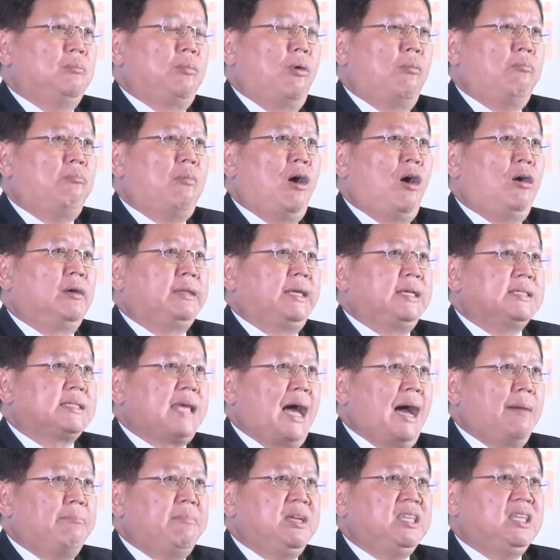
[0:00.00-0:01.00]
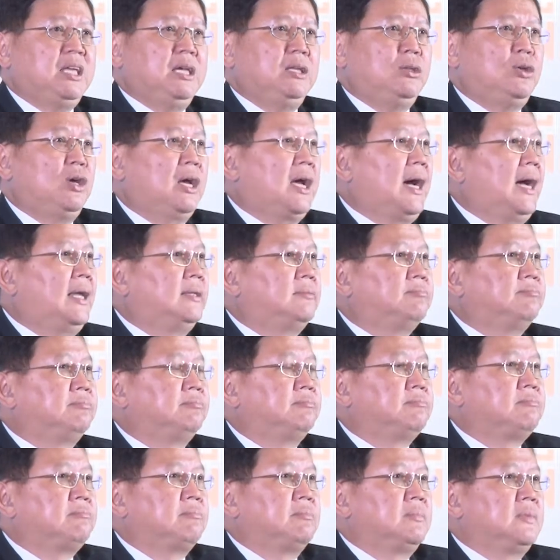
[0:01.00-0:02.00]
ผมมองใน 3 มิติด้วยกัน
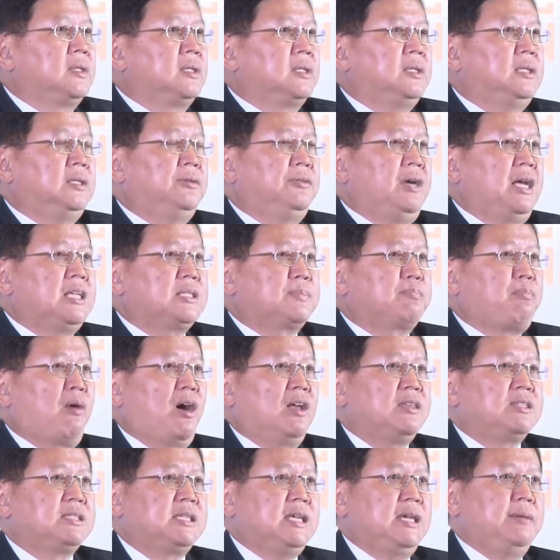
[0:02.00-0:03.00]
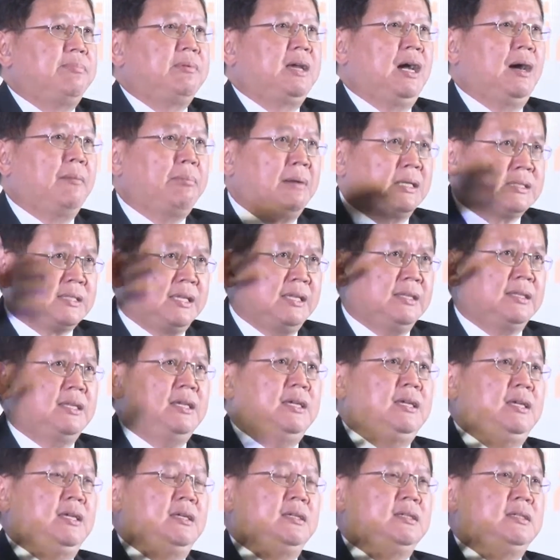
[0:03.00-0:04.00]
คือ responsive
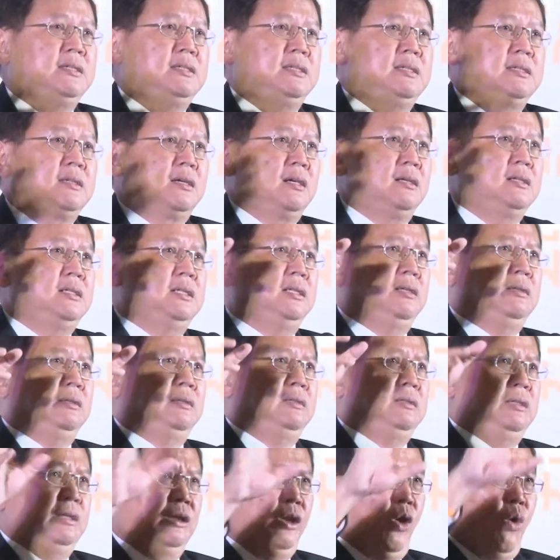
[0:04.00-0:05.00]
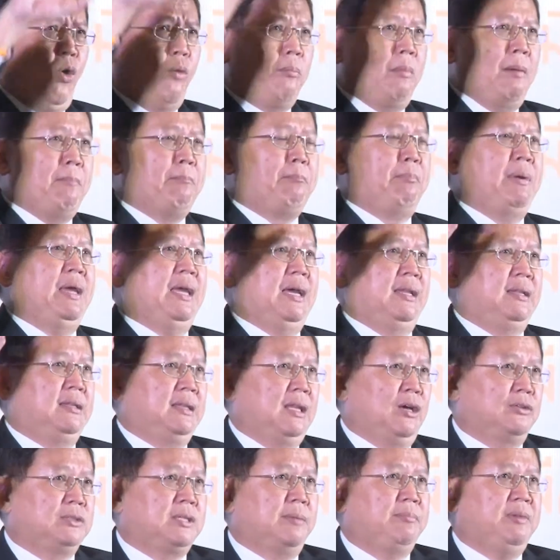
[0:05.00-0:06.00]
capacity ก็คือโลกมันเปลี่ยน
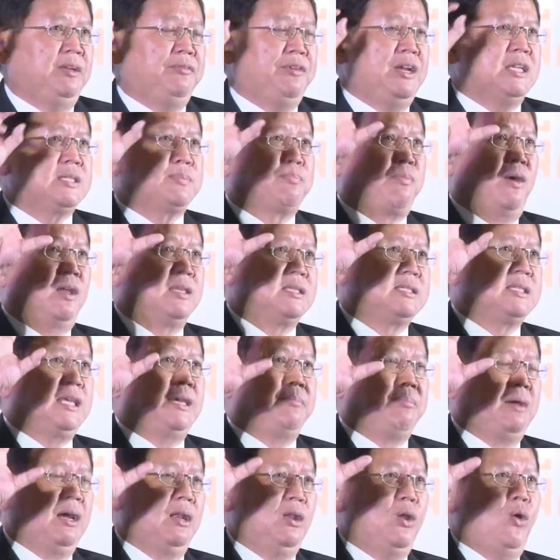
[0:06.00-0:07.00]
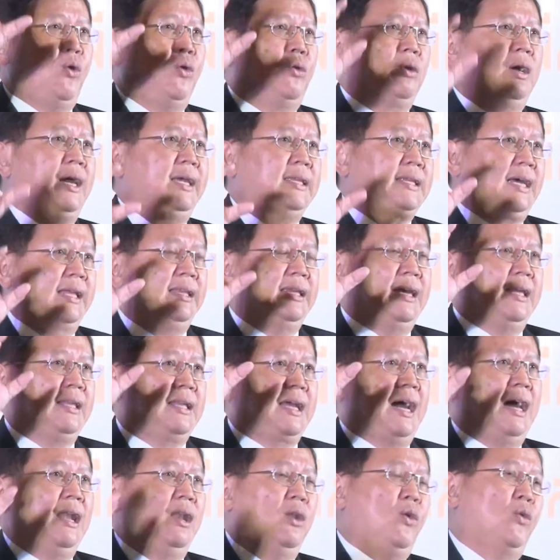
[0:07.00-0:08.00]
เราจะมี responsive กับโลกที่ทันเห
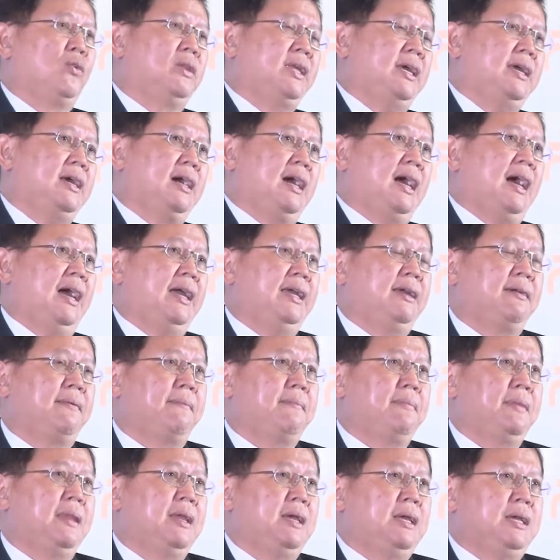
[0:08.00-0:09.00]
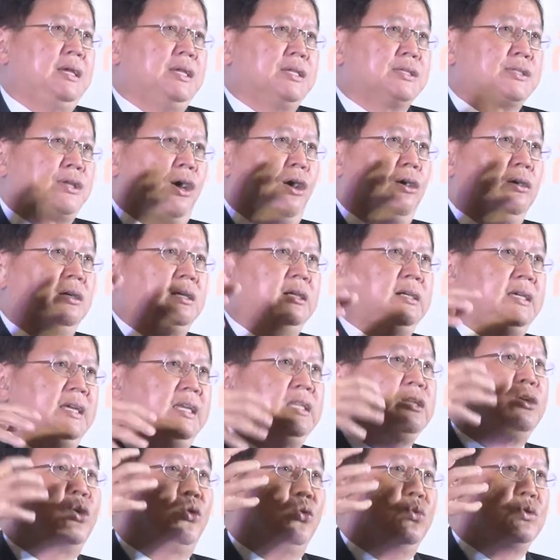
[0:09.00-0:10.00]
ตุการณ์โลกได้ยังไง 2 คือ
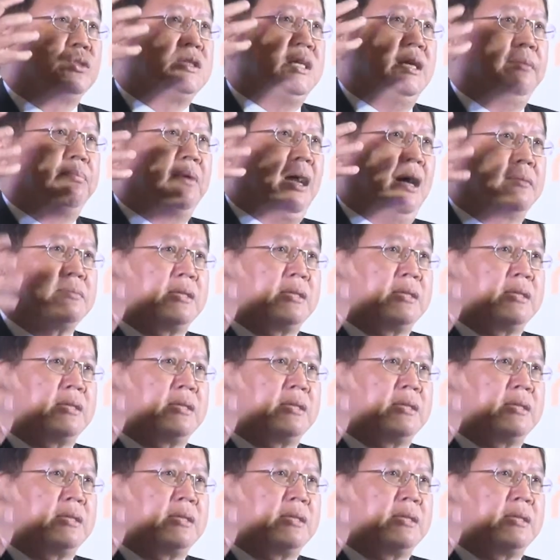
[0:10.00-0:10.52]
inclusive